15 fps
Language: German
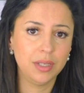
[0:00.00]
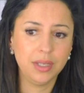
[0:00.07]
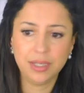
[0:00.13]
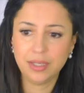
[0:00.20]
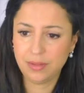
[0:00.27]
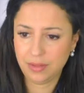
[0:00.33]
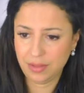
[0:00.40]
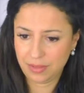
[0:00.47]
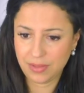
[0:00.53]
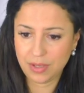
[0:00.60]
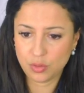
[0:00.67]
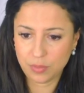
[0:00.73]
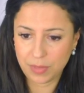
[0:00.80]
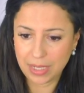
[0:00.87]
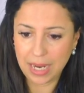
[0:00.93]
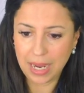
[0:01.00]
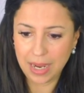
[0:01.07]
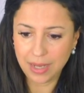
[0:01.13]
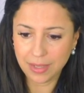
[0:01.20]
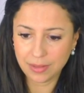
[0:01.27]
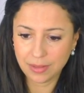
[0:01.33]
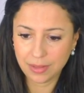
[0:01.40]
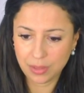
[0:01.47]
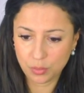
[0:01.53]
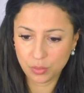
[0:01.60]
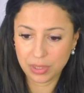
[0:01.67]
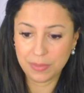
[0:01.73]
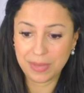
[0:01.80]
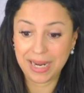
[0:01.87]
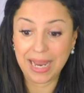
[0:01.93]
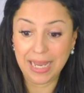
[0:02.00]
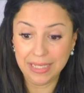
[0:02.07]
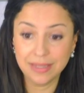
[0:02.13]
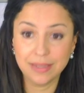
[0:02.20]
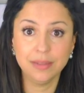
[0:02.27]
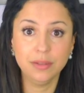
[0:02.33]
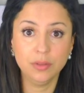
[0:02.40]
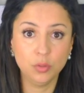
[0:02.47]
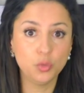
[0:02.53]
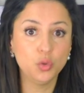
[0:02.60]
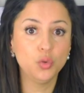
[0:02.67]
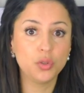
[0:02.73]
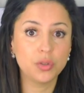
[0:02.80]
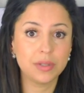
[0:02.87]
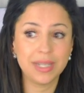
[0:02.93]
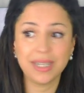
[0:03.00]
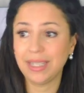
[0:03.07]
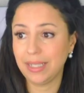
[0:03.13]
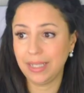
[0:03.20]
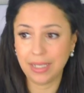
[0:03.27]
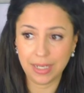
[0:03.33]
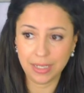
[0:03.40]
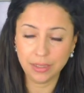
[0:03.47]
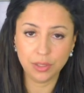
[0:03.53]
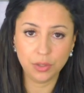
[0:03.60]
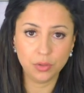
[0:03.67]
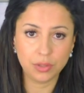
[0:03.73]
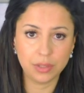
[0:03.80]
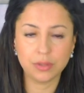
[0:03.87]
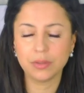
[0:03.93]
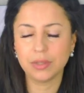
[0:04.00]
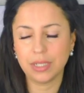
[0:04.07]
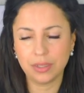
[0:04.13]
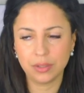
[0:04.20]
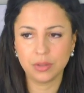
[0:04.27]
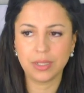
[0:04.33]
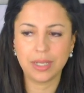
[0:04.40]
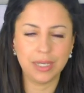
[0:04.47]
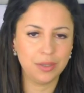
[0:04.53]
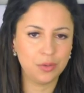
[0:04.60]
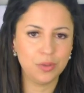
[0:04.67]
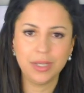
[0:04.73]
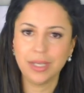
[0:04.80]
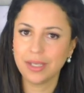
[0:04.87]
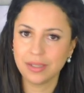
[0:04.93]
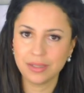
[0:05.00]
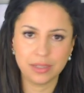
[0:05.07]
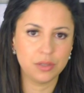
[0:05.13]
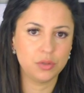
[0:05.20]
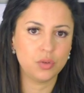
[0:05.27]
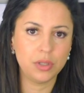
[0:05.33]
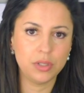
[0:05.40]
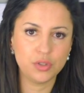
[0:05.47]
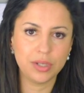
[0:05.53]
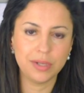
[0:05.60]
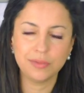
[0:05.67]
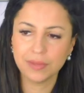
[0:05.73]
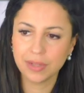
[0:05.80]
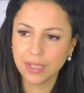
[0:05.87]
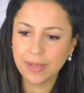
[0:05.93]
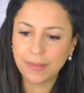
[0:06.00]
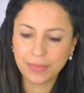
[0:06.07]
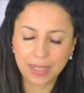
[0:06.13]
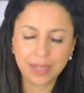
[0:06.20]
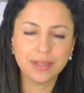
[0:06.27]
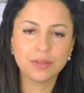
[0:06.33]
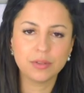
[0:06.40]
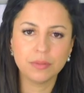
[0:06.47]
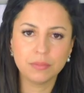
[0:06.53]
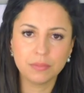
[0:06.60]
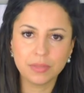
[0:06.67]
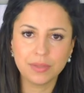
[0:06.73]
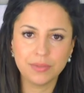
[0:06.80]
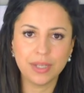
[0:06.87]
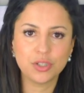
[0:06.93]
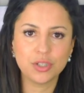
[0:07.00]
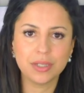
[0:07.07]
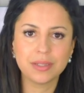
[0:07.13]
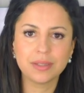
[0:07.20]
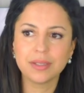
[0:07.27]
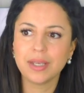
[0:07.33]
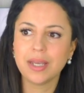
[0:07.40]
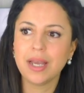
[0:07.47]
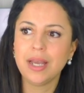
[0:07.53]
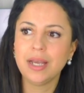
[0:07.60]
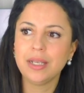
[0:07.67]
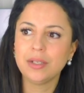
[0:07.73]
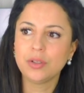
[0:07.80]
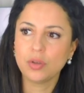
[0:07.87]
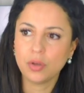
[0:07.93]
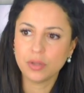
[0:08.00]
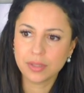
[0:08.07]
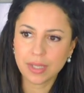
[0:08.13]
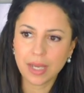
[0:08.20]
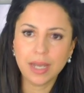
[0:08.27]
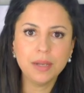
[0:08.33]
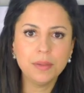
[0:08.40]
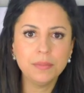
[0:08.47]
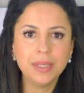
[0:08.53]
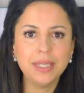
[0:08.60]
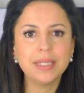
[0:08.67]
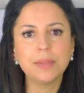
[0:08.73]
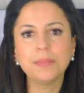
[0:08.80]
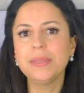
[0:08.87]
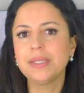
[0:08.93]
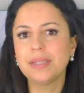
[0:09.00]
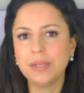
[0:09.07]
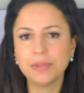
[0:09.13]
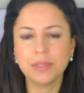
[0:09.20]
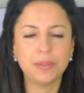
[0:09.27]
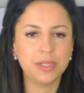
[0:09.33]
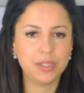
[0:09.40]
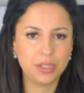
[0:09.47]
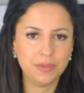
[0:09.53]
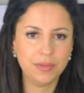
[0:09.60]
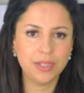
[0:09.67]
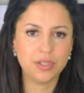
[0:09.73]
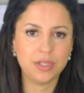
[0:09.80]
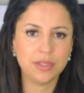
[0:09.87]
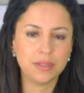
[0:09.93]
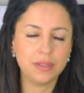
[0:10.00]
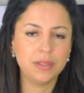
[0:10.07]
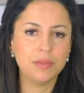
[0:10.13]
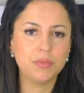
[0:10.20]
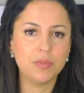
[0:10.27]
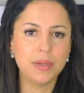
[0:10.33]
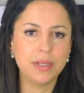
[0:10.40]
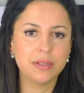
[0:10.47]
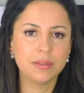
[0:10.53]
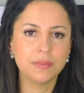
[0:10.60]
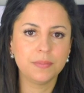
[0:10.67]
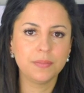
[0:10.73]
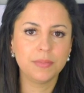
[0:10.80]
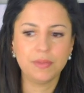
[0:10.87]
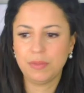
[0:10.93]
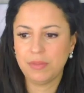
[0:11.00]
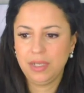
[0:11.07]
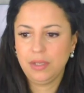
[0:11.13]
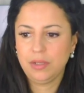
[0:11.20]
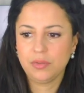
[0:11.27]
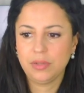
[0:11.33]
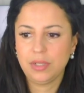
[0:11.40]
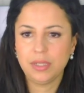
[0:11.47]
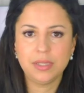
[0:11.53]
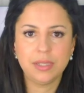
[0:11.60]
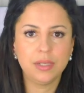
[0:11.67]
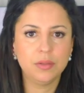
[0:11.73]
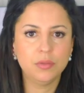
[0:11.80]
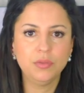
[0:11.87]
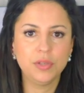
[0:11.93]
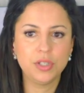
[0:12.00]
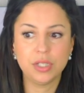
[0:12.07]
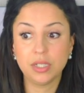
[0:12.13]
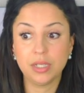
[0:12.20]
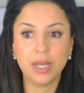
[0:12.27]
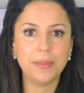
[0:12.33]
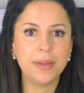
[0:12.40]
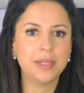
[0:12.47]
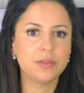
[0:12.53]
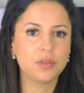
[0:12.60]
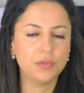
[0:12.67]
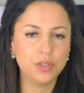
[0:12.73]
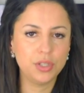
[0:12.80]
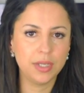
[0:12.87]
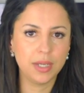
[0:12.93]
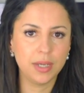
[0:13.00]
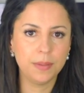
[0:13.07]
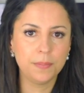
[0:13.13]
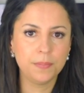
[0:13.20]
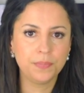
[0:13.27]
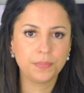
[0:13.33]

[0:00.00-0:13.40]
Ich, es war so meine Art, ich muss immer leisten, um gut zu sein, hat eh keinen gejuckt. Also ich hatte geile Kollegen, ich hatte einen tollen Chef, der hat es gewertschätzt. Trotz allem, ich habe mich selbst aber nicht gewertschätzt in dem Moment weil meine Gesundheit ist ja unwichtig, die Arbeit ist doch wichtiger.